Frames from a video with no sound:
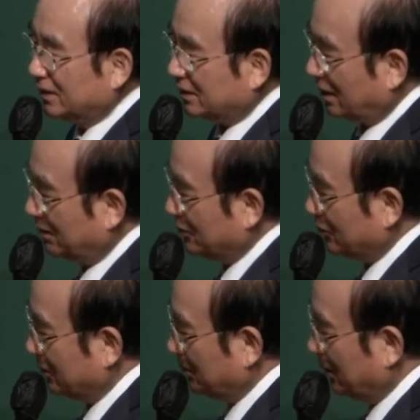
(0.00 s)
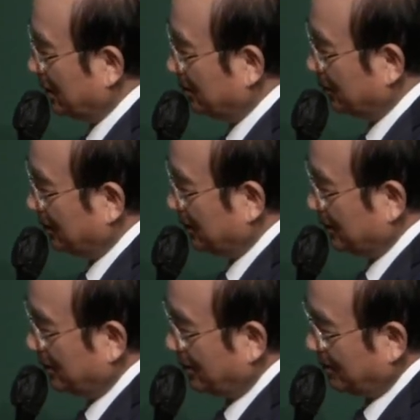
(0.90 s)
사람 중심을
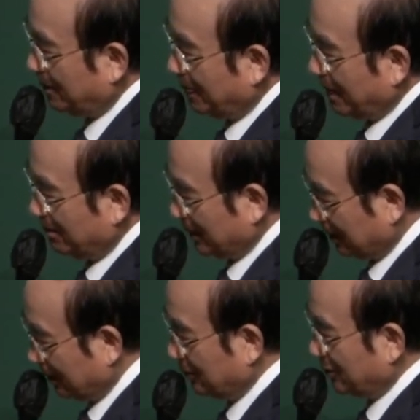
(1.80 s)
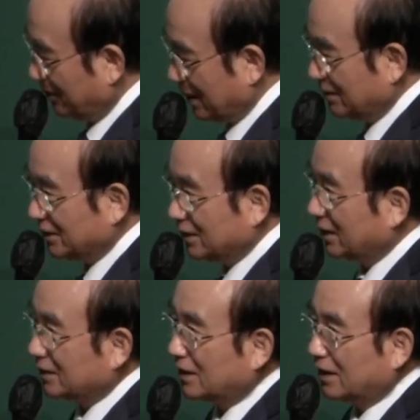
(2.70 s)
깊으려면요. 막 깨놓고 말하면
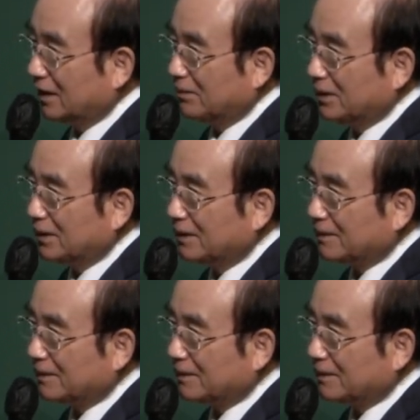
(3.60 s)
신앙생활 안 됩니다.